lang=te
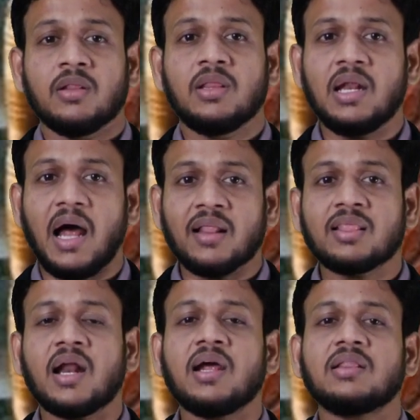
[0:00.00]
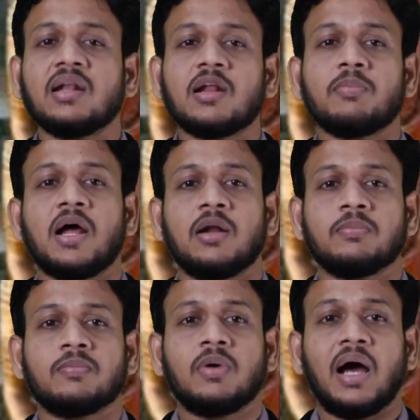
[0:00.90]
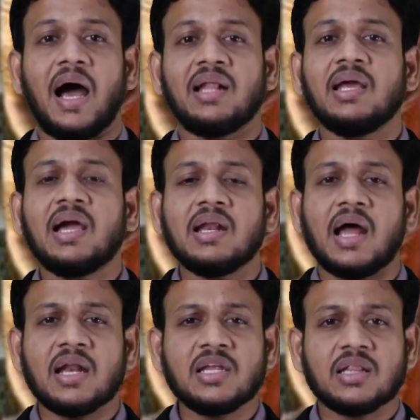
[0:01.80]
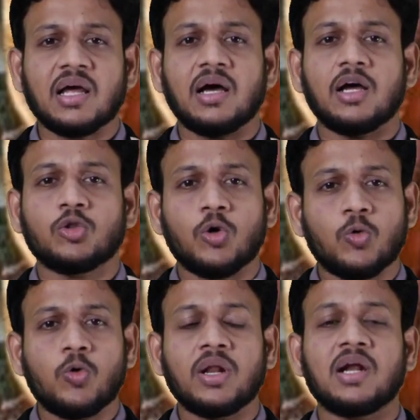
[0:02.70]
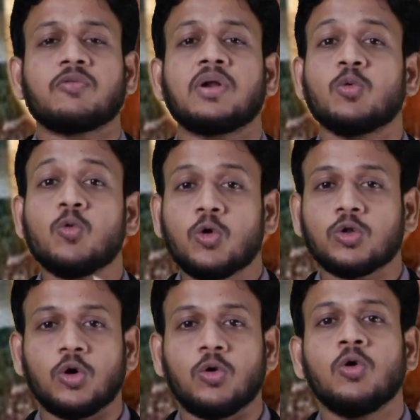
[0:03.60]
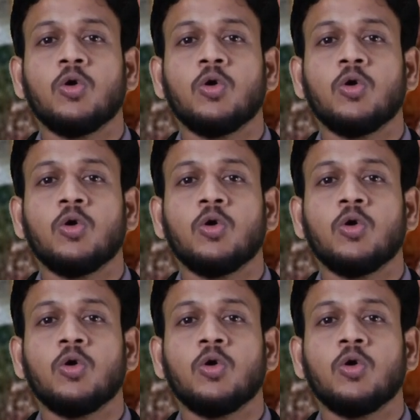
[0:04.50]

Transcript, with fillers: దీని అంతర్గత నిర్మాణం అధిక నాణ్యతతో కూడినటువంటి ఉక్కుతో